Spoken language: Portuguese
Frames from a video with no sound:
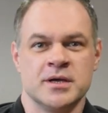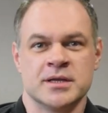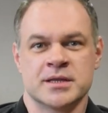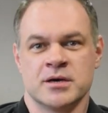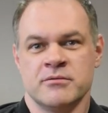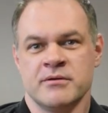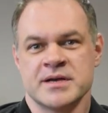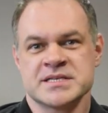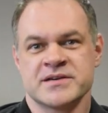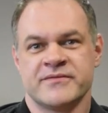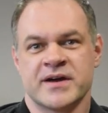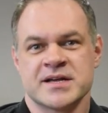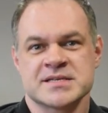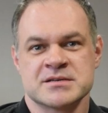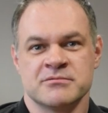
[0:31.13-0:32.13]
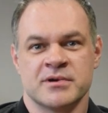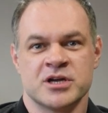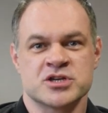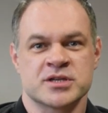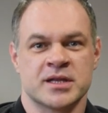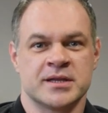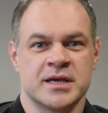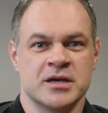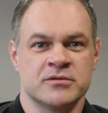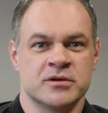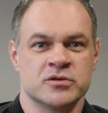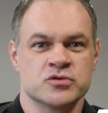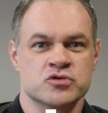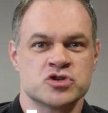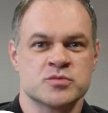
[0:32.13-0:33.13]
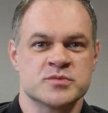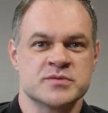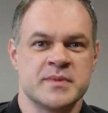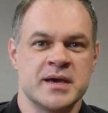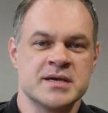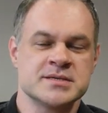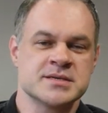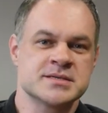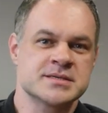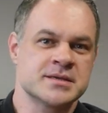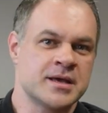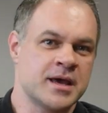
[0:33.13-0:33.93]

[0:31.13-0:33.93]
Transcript: Então essa variação que a gente está tendo aí nos últimos meses,